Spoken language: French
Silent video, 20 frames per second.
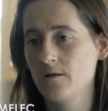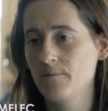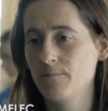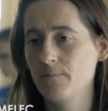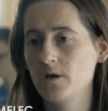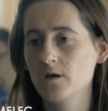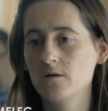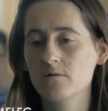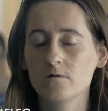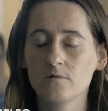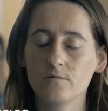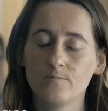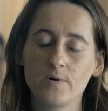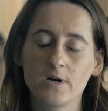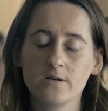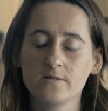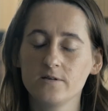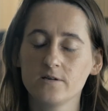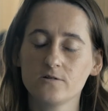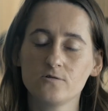Mais
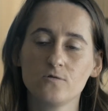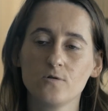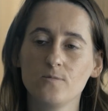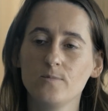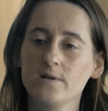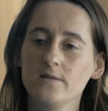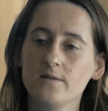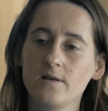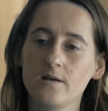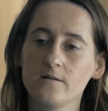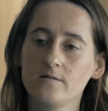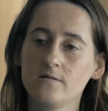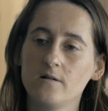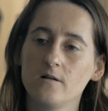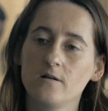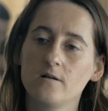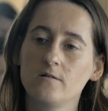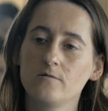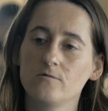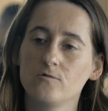partir sur le BTS
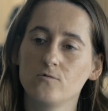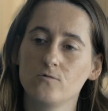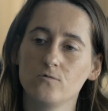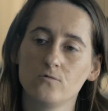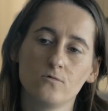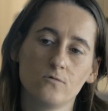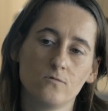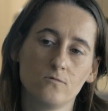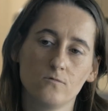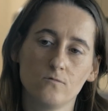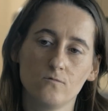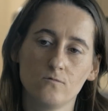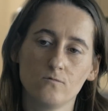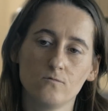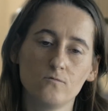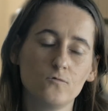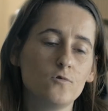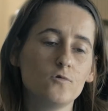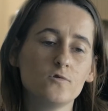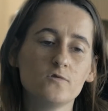là,
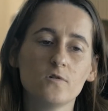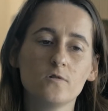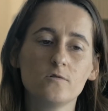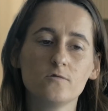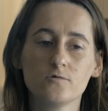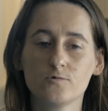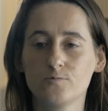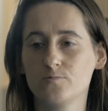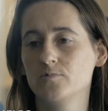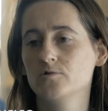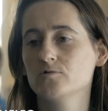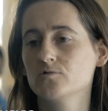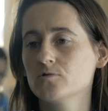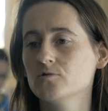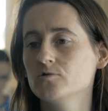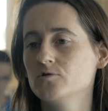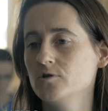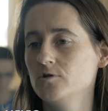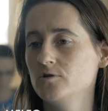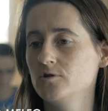deux ans, je pense
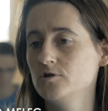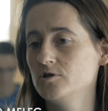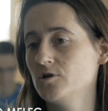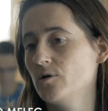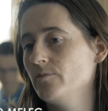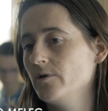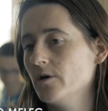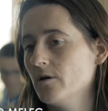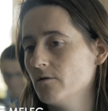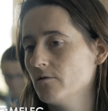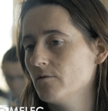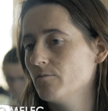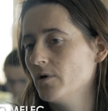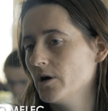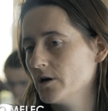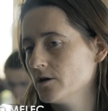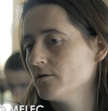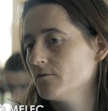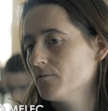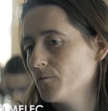que c'est déjà bien en
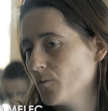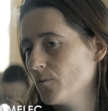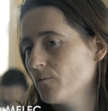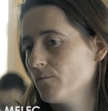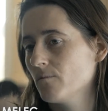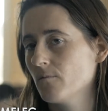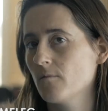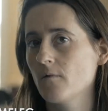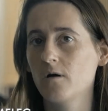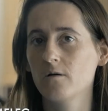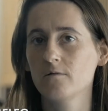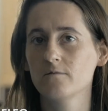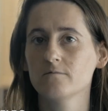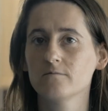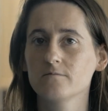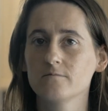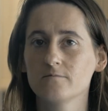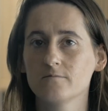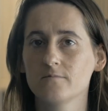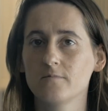bac. Hein.
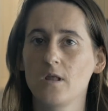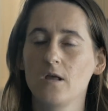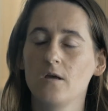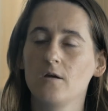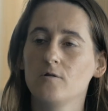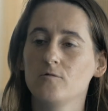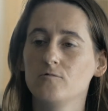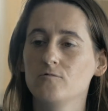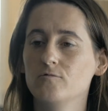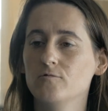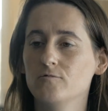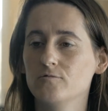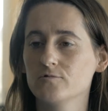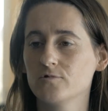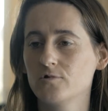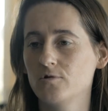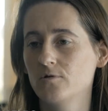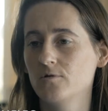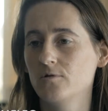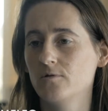
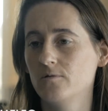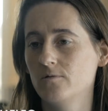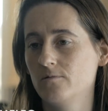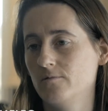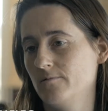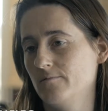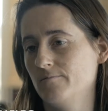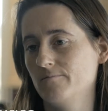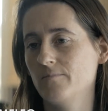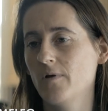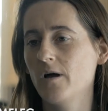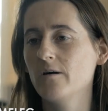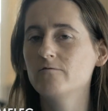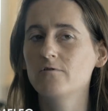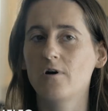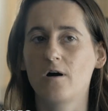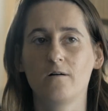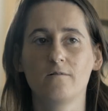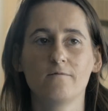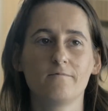donc à
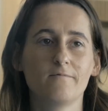voir